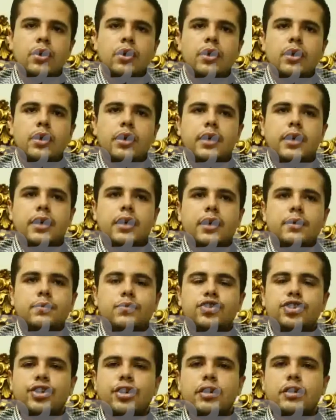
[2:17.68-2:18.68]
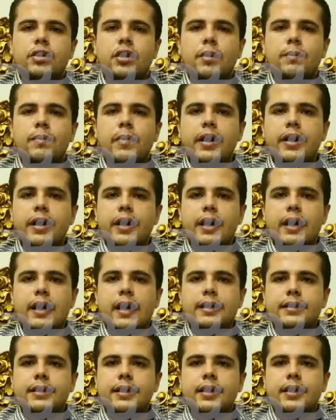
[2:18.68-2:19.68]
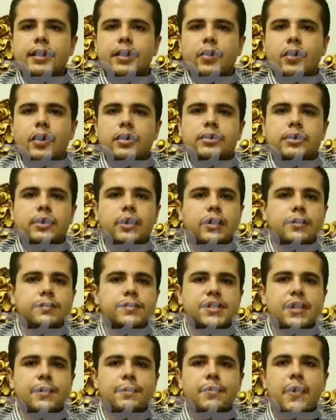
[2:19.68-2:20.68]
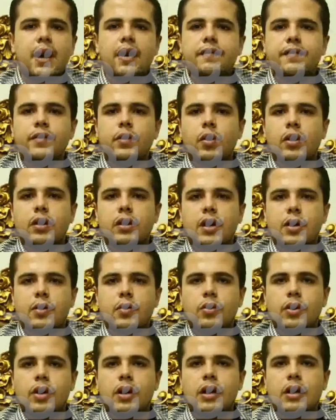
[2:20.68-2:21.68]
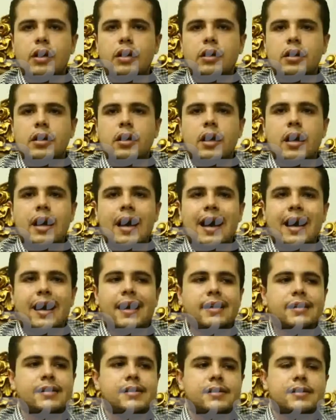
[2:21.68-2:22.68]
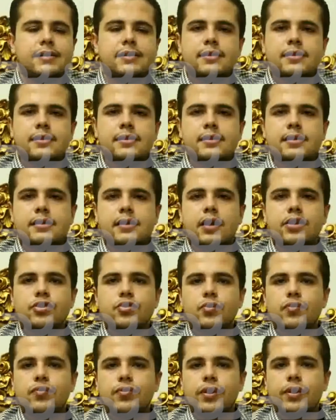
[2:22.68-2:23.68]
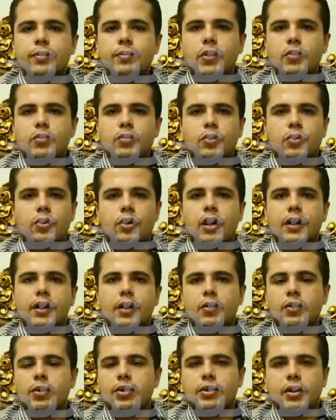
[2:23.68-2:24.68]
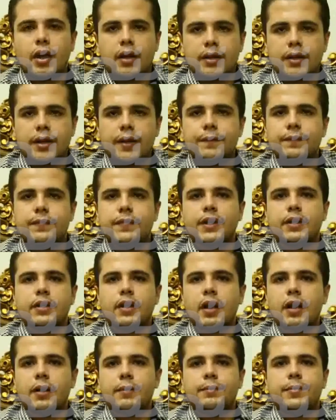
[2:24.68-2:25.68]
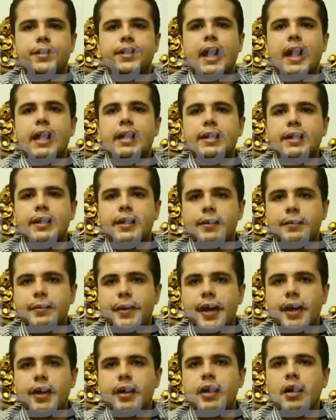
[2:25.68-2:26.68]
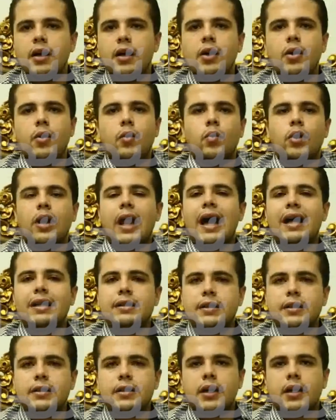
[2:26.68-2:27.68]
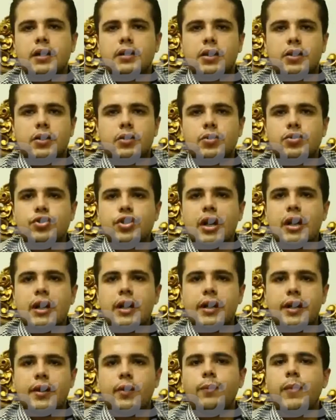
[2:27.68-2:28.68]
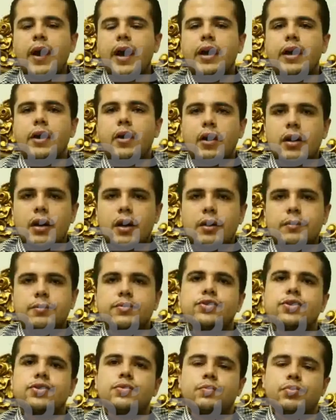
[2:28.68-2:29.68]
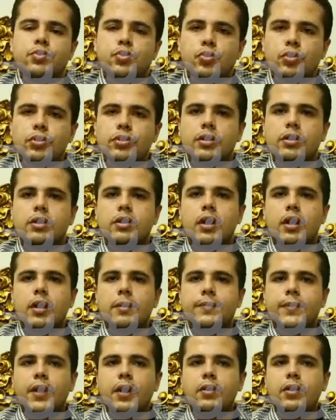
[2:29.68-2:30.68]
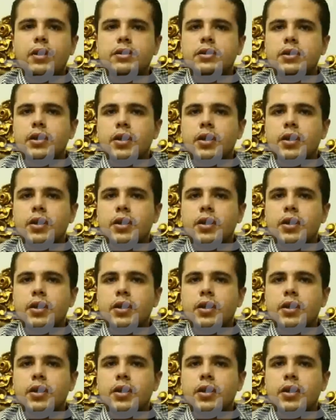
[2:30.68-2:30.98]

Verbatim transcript: آه، مشكله الميه اللي عندنا دلوقتي اللي مسمعه في الوراق كلها عايز آه، اشوف ايه موضوع انا رحت قدمت طلب بتحليل المياه ولحد النهارده ردوش عليا ومعايا ورقه بصوره الطلب دوت